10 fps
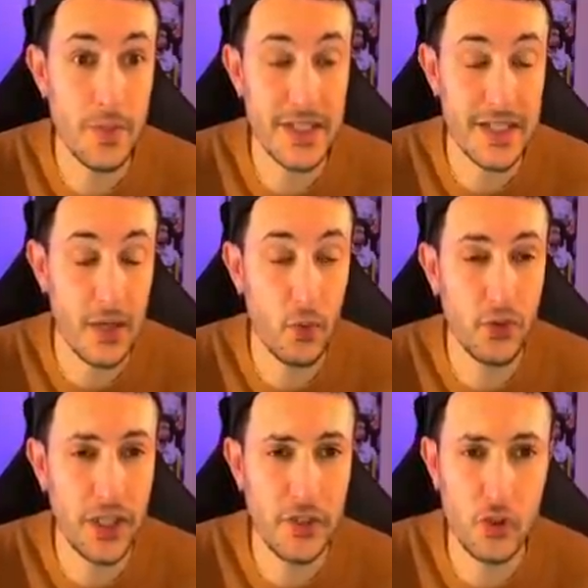ça sera
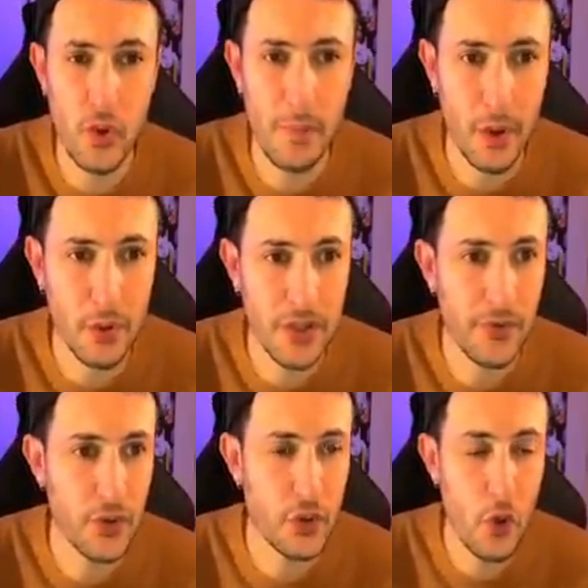contré, je crois, par le
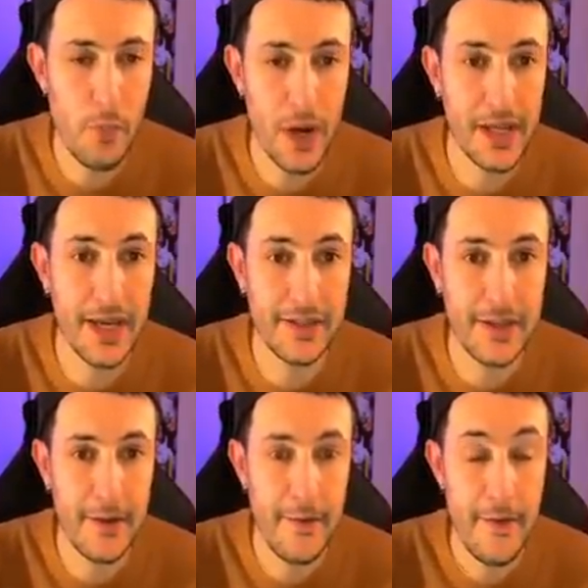défenseur ou par le
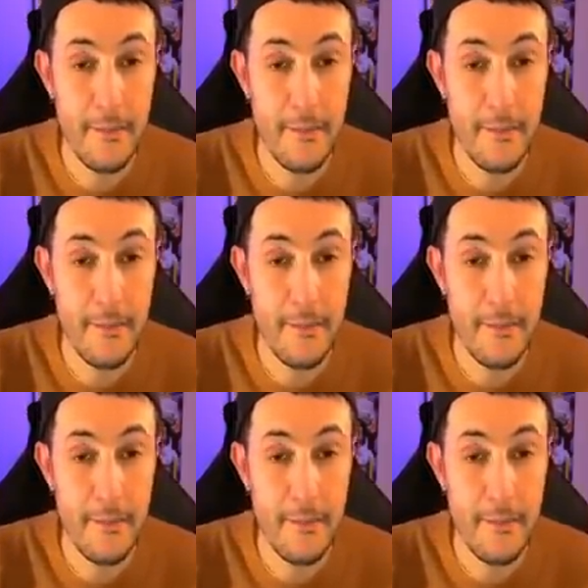gardien.